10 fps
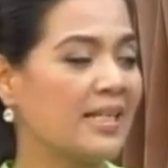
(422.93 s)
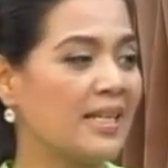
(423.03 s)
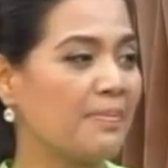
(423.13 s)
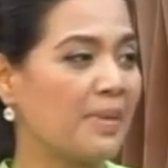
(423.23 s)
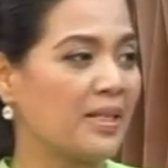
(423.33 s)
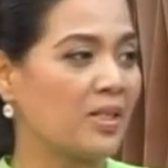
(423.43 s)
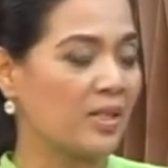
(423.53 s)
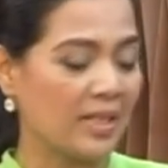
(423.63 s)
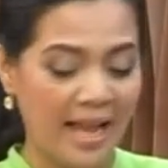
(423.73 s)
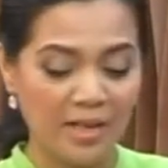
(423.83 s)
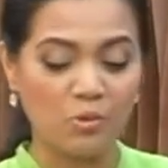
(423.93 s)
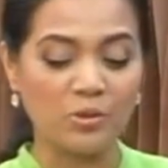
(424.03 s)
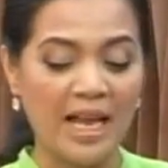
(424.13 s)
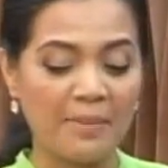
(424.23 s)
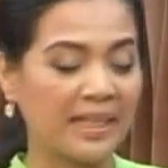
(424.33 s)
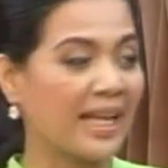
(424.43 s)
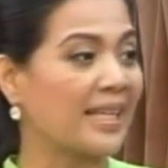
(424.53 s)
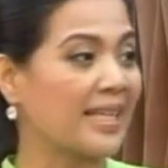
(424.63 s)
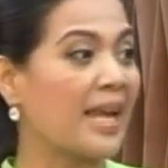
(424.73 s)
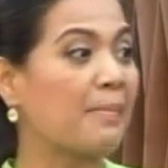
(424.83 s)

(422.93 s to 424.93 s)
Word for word: ที่เป็นแรงจูงใจเหมือนกันที่